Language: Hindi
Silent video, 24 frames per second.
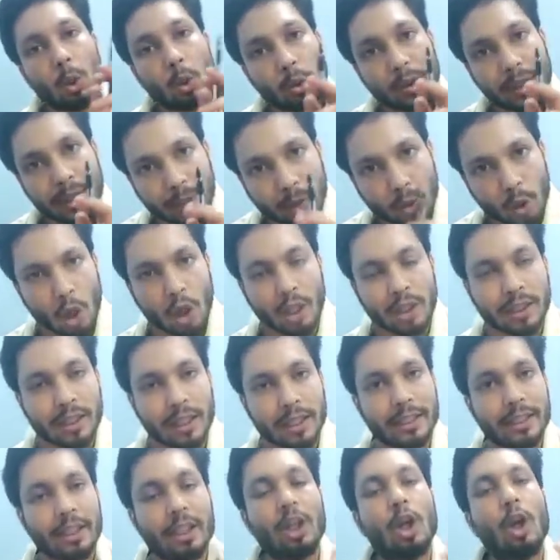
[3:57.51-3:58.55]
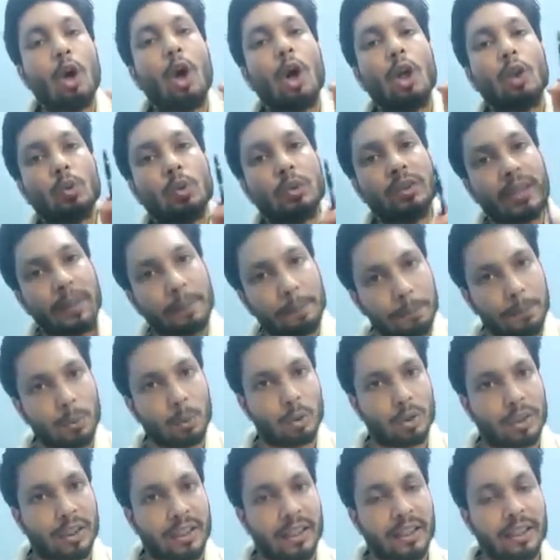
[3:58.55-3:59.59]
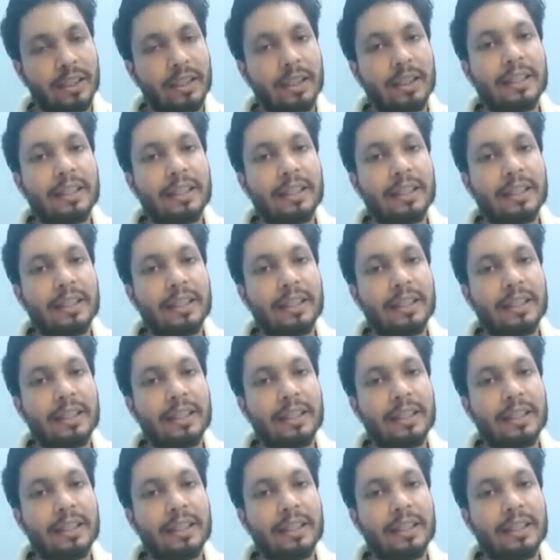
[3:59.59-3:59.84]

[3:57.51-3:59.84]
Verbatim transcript: उन्हें कॉल करें और उनसे पूछें